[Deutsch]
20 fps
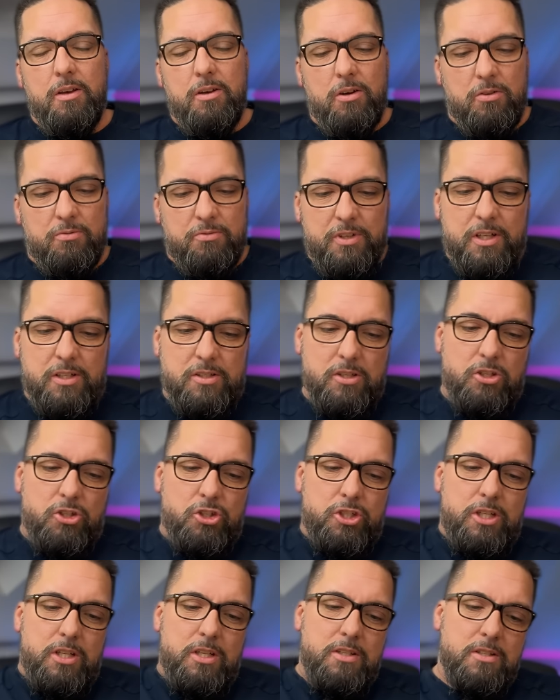Und wie das
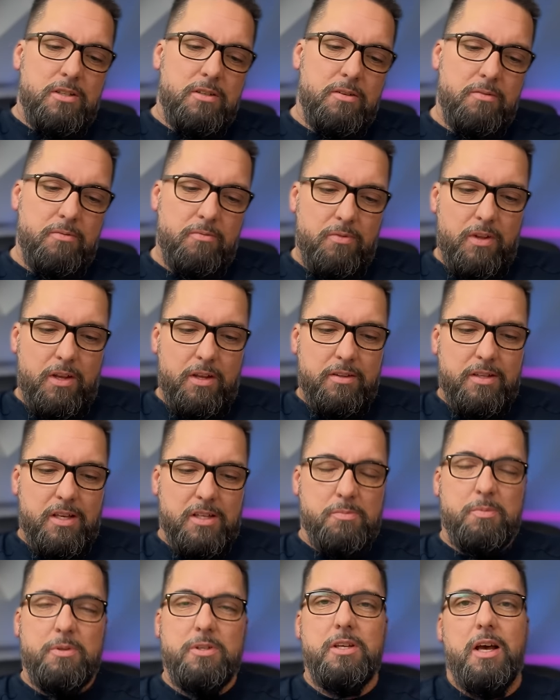geschieht,
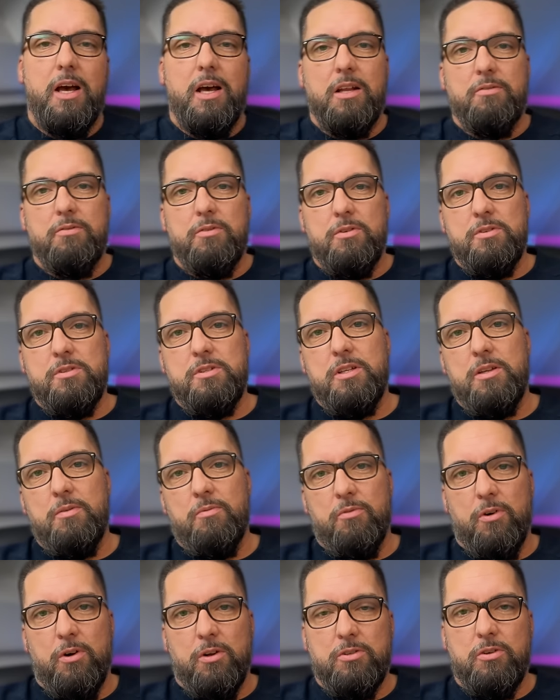das betrachten wir uns in
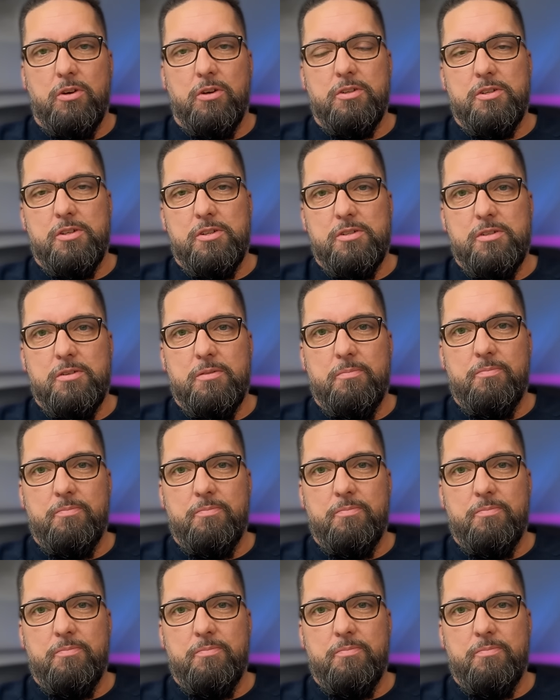dem Wort Gottes.